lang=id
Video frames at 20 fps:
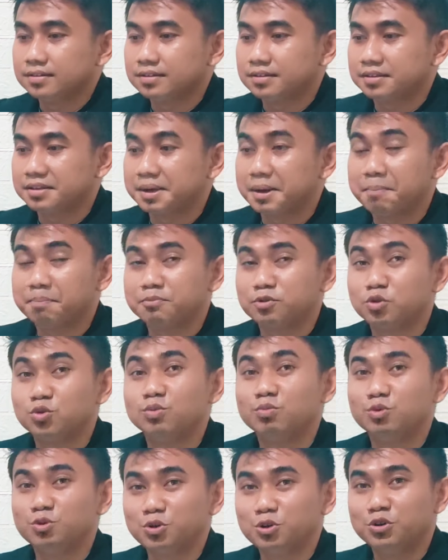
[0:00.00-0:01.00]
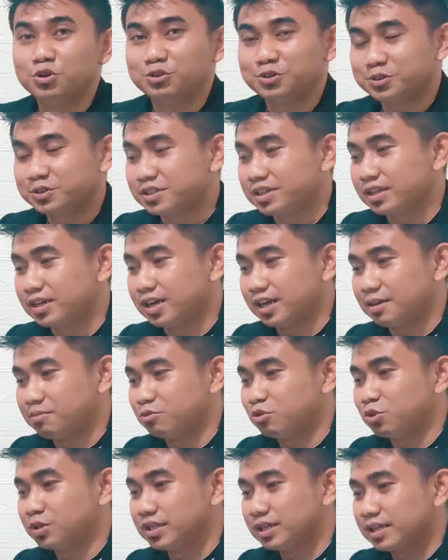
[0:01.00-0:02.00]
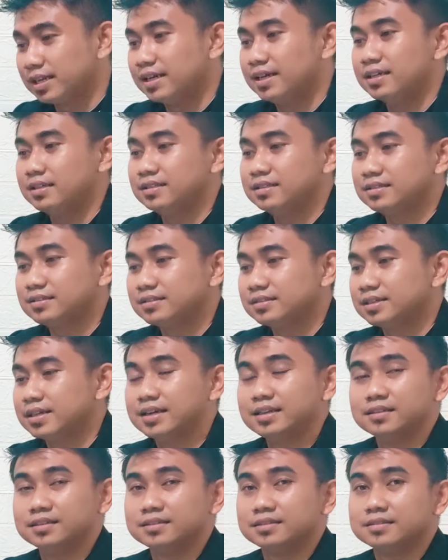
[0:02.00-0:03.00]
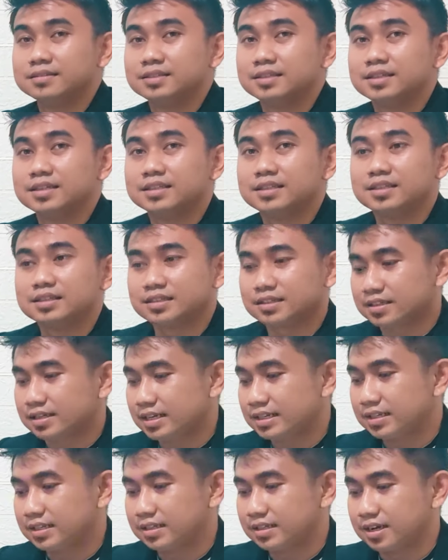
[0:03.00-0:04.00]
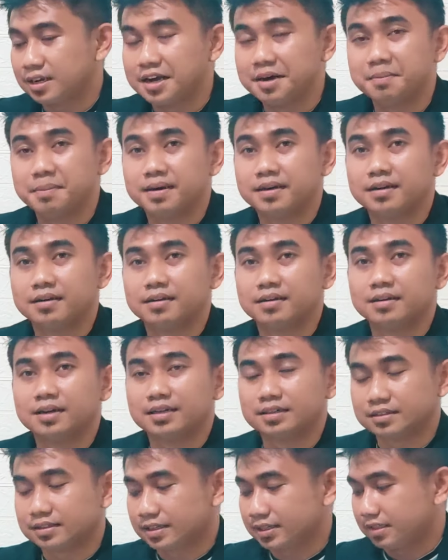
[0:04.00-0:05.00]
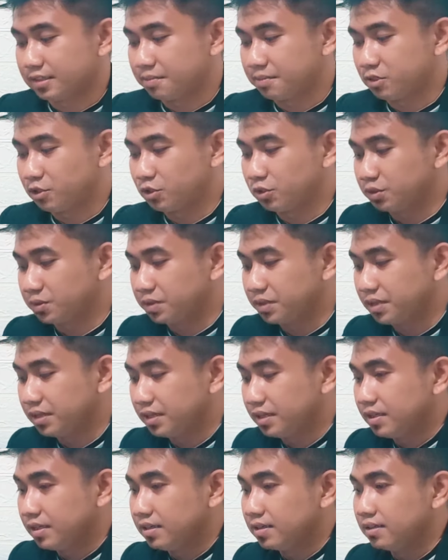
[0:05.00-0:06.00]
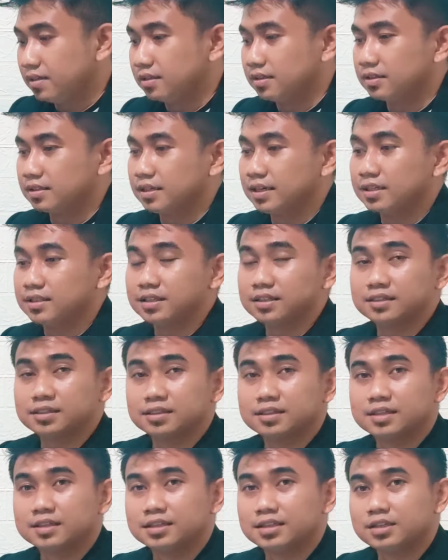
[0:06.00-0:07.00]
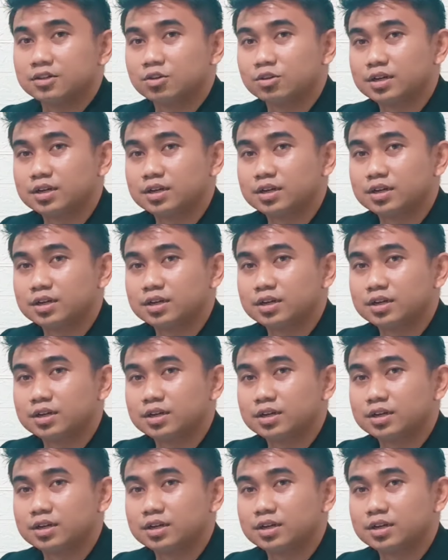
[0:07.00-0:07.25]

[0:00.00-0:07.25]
setiap subuh Alhamdulillah dan kegiatan-kegiatan keagamaan lainnya termasuk Eh, kegiatan-kegiatan